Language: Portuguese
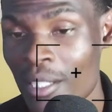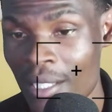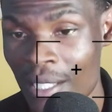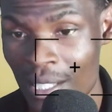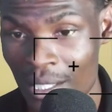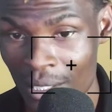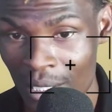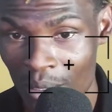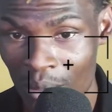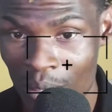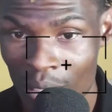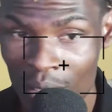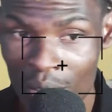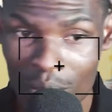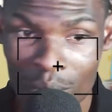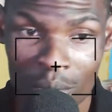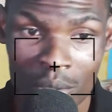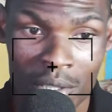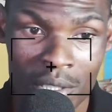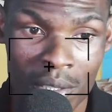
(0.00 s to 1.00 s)
adotado o
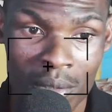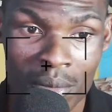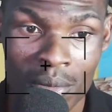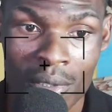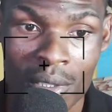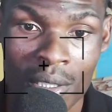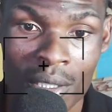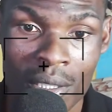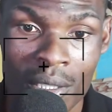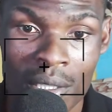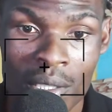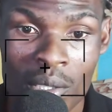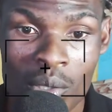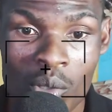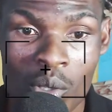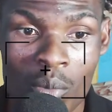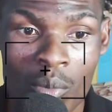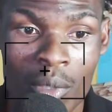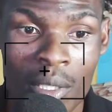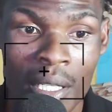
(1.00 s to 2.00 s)
seu estilo de, de se
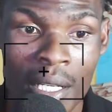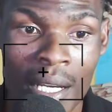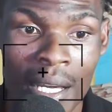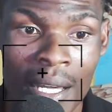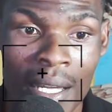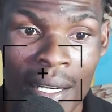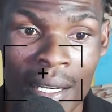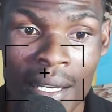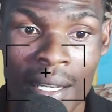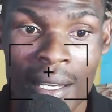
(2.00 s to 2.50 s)
comunicar,